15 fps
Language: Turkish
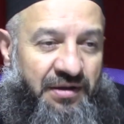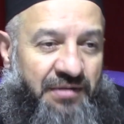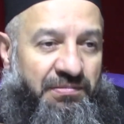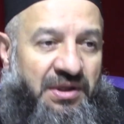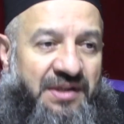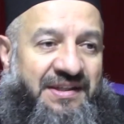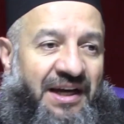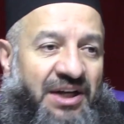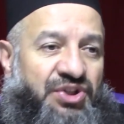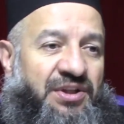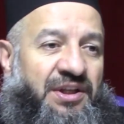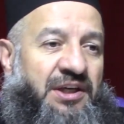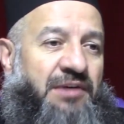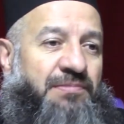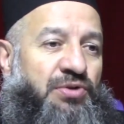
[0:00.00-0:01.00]

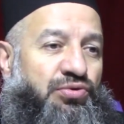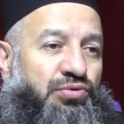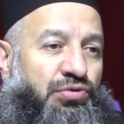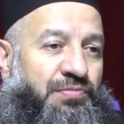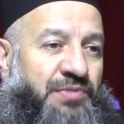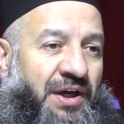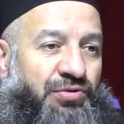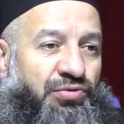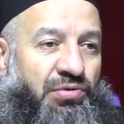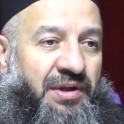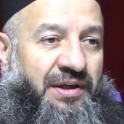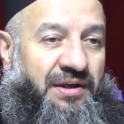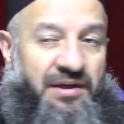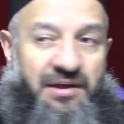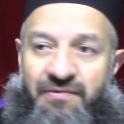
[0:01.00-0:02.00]
mizacındaki bir durumdan
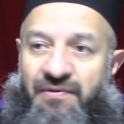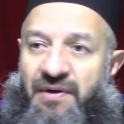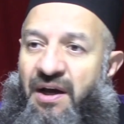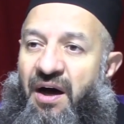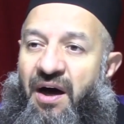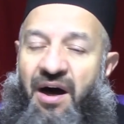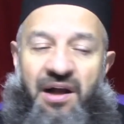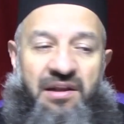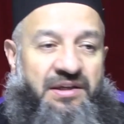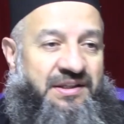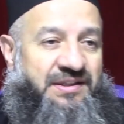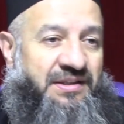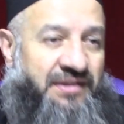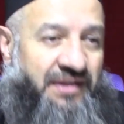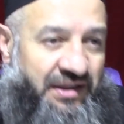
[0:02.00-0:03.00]
dolayı veya
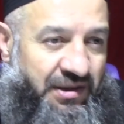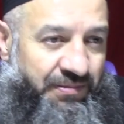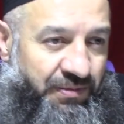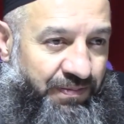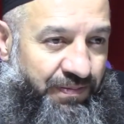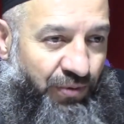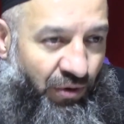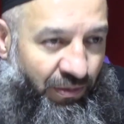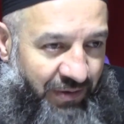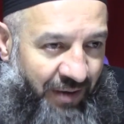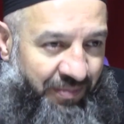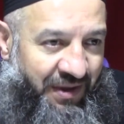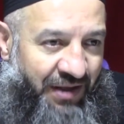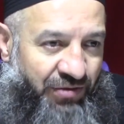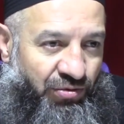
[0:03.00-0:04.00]
algısındaki bir
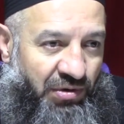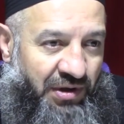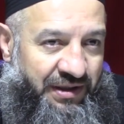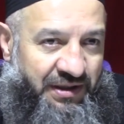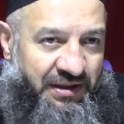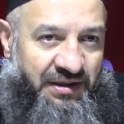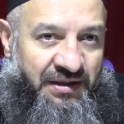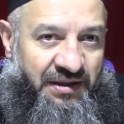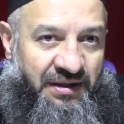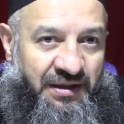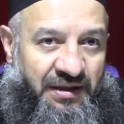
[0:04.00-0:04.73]
problemden dolayı